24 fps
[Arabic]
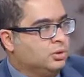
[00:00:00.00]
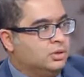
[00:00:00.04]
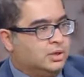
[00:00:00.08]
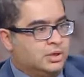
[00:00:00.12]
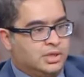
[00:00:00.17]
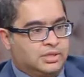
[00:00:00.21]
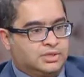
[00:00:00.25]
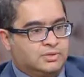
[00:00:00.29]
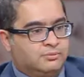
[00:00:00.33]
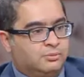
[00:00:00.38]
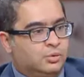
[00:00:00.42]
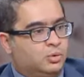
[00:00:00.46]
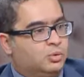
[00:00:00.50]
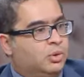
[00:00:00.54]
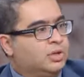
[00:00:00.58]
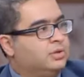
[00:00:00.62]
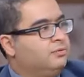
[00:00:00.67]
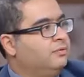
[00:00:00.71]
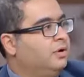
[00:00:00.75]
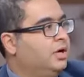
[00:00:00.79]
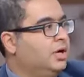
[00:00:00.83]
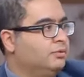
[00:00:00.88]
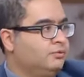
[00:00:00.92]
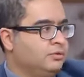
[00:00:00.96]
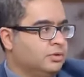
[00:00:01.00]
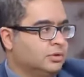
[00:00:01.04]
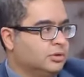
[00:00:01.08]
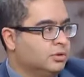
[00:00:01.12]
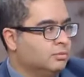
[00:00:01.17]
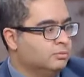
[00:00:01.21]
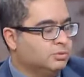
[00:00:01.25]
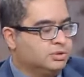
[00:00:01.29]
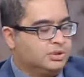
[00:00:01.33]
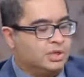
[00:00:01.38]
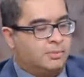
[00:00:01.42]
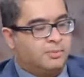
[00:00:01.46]
ليس بالكويت فقط في كل
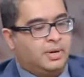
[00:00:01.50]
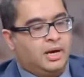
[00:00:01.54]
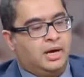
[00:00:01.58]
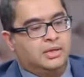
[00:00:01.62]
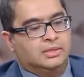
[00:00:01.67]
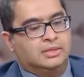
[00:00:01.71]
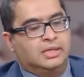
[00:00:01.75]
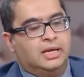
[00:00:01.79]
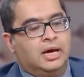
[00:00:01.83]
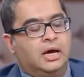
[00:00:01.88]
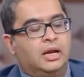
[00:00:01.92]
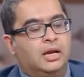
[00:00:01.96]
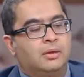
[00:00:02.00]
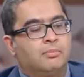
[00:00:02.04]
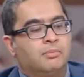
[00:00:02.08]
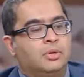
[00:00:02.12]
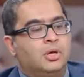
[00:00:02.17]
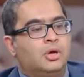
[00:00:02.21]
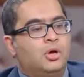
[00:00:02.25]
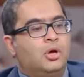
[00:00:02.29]
مجتمعات العالم